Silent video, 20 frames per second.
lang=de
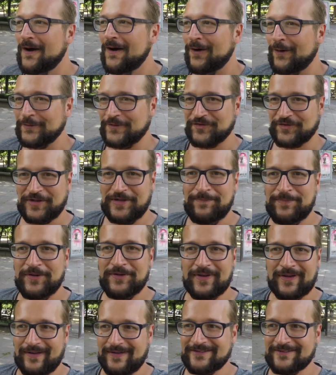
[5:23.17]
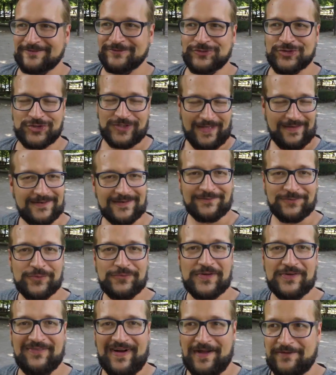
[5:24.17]
Und es gibt in der ganzen Stadt, da wo
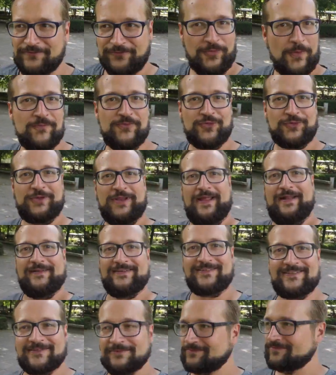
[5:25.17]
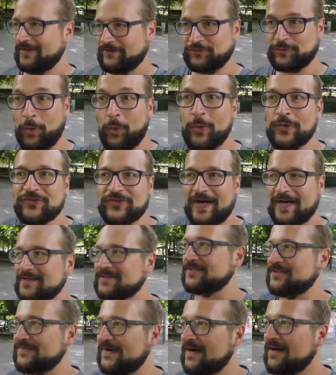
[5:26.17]
wir waren, fünf Hotels, was
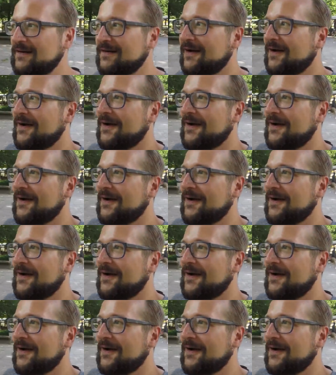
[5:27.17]
großartig war.